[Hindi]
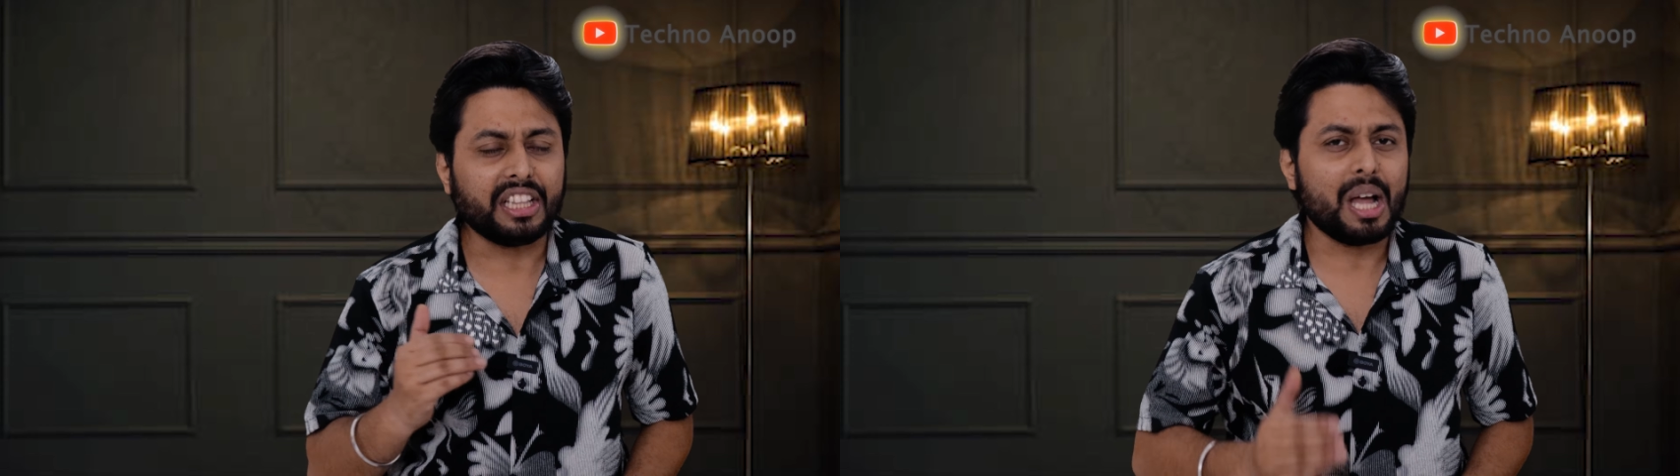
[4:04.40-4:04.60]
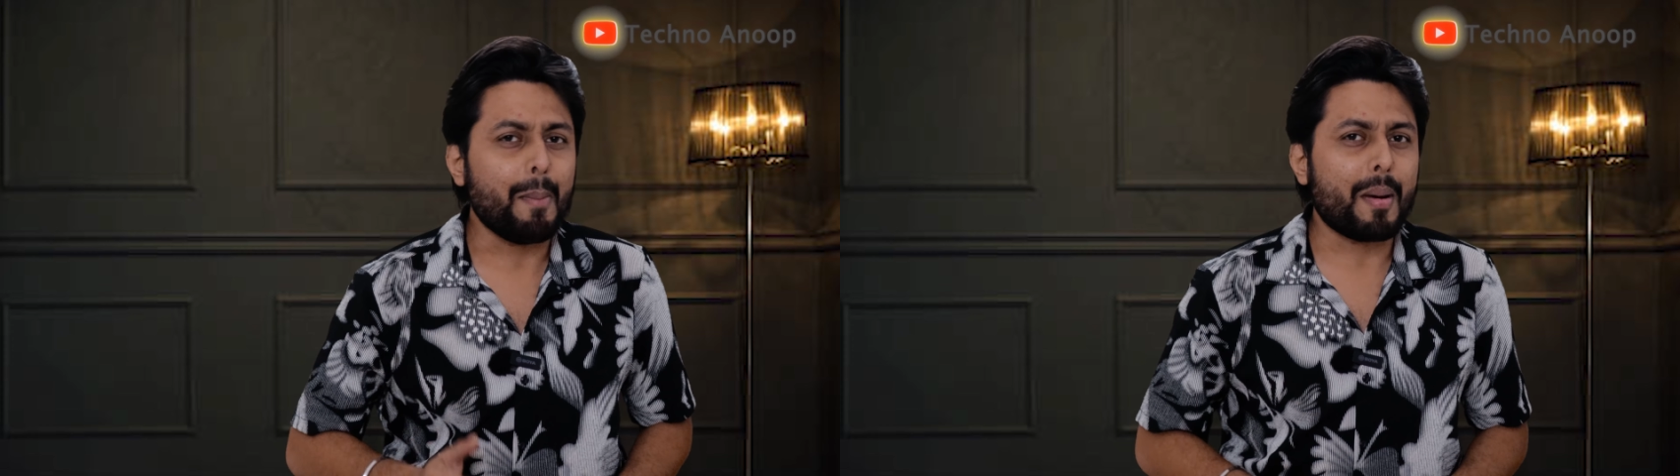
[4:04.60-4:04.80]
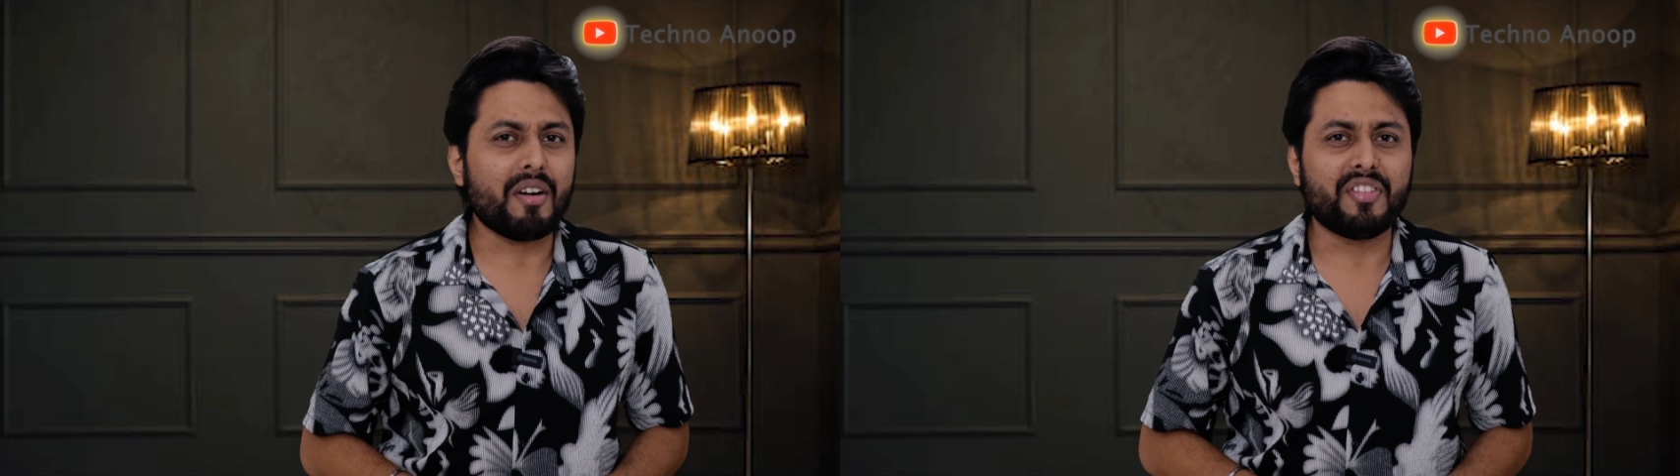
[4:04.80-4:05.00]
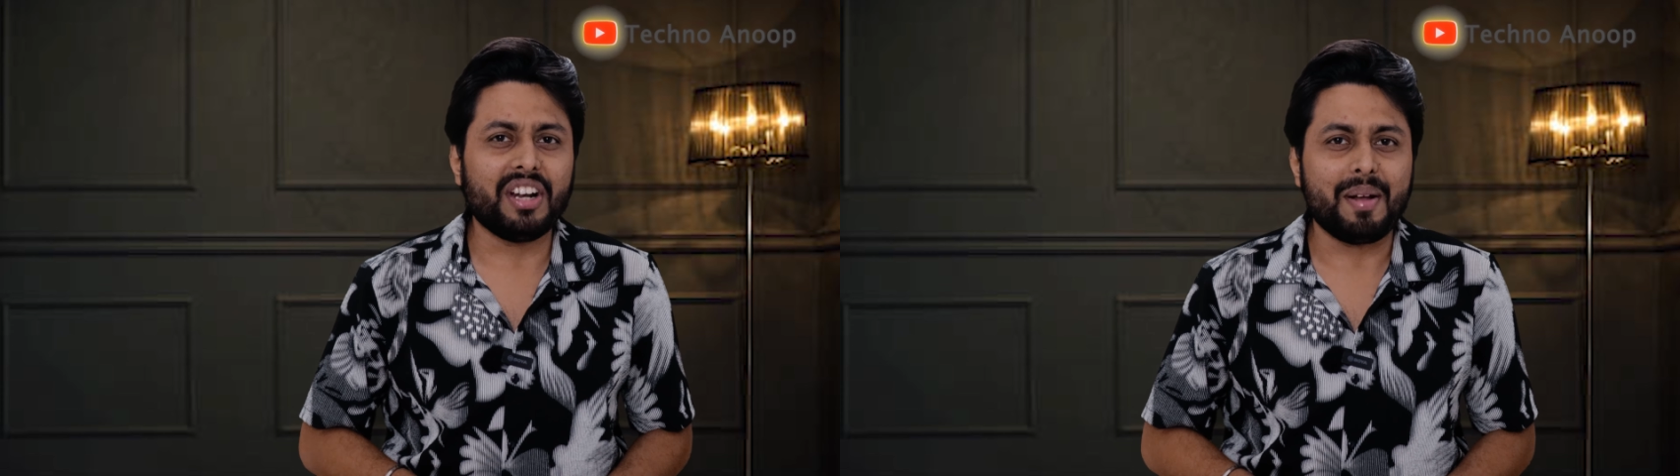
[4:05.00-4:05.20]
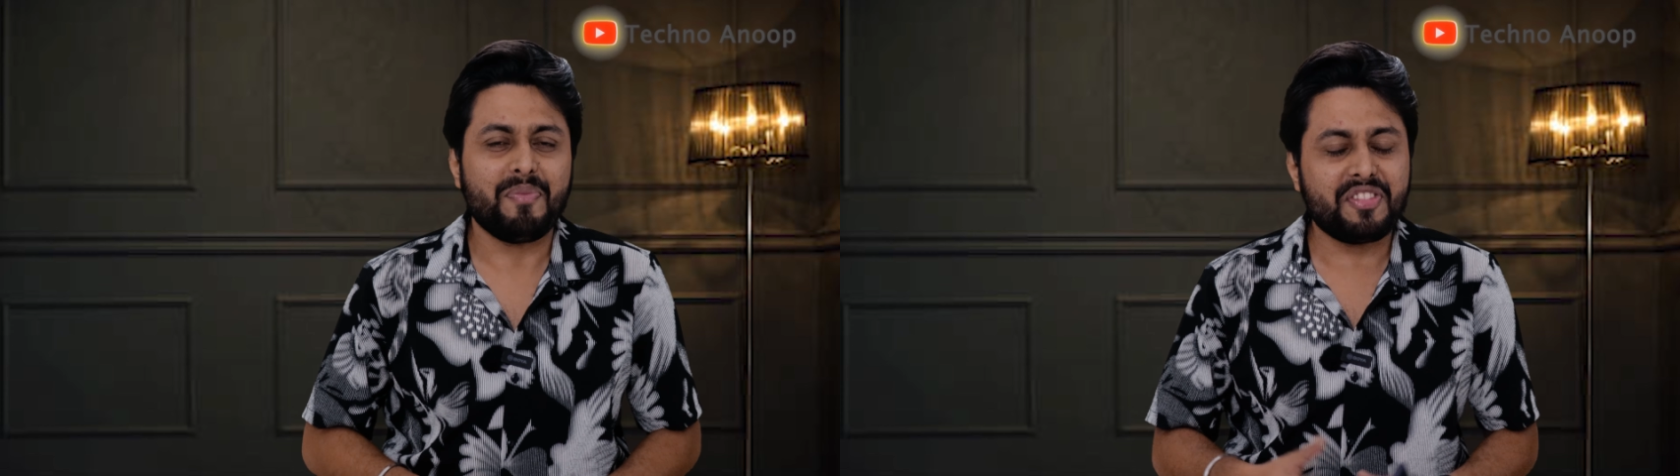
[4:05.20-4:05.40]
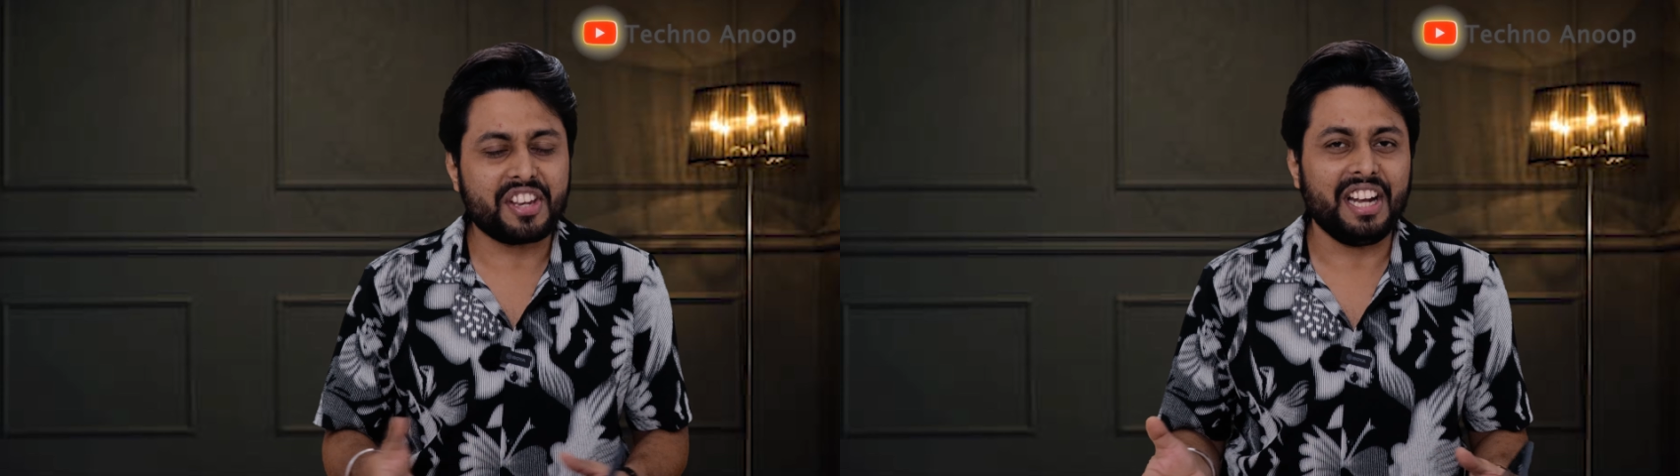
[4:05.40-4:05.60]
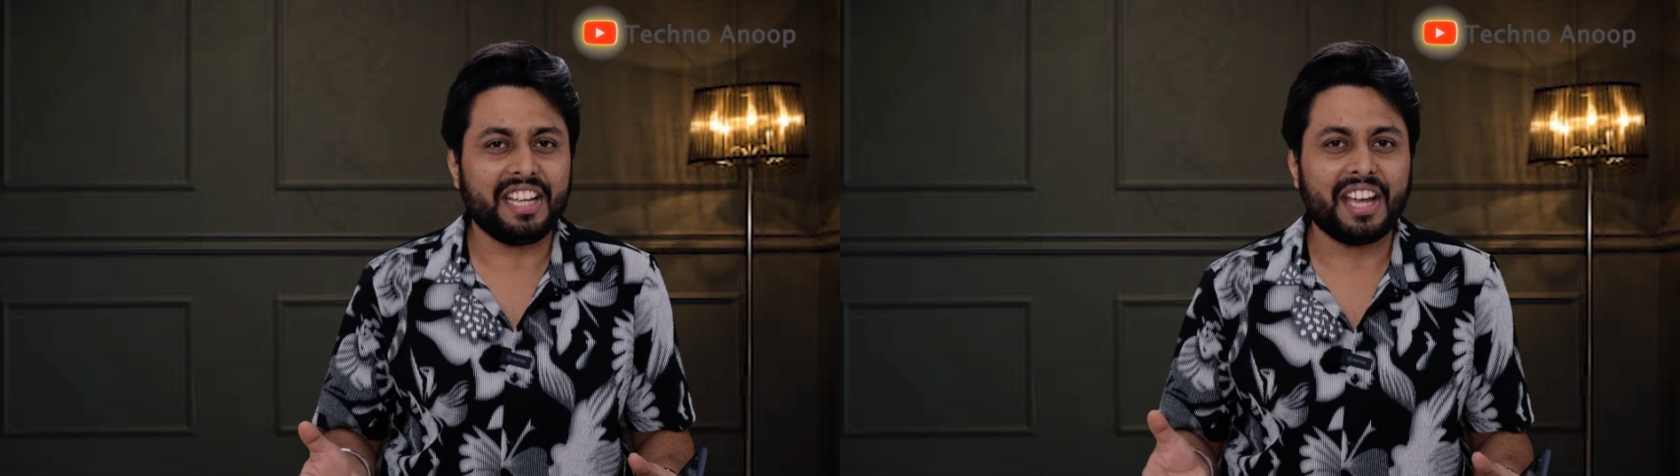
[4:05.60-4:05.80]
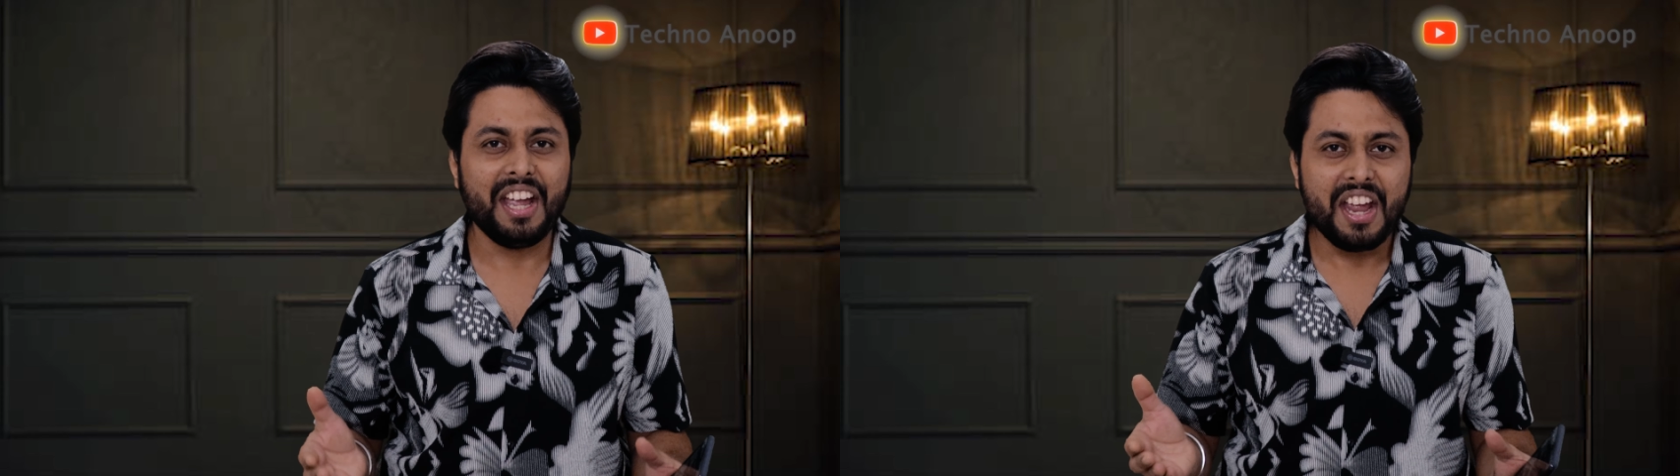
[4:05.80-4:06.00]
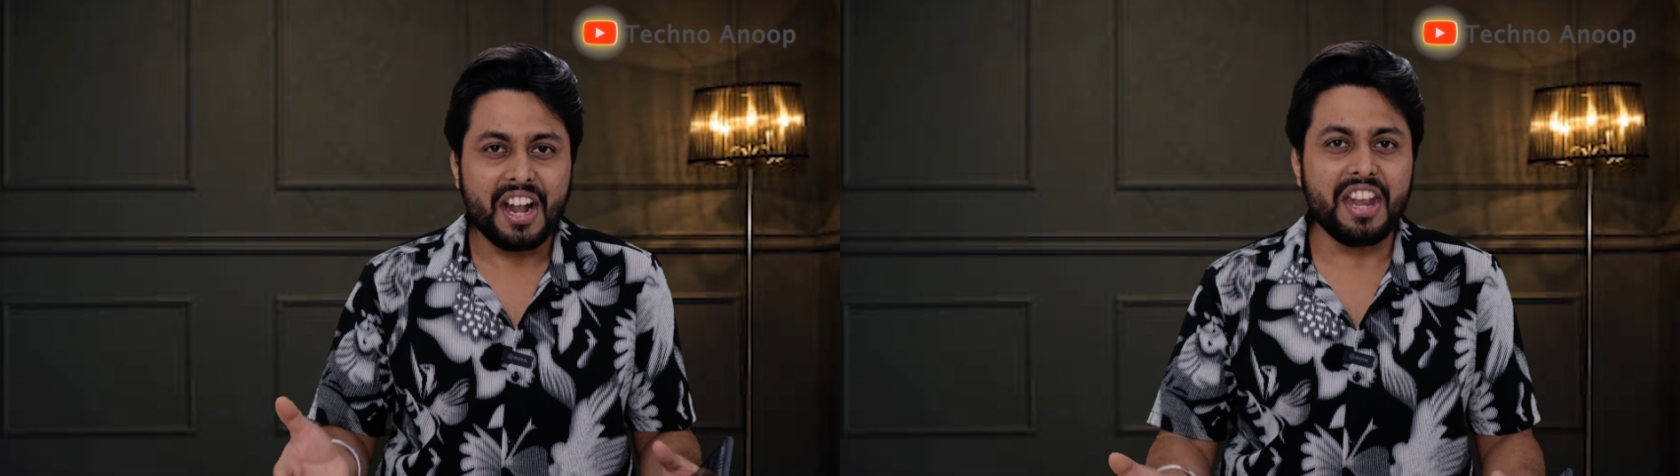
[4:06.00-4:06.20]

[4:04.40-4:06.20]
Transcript: कितना पावरफुल है चलिए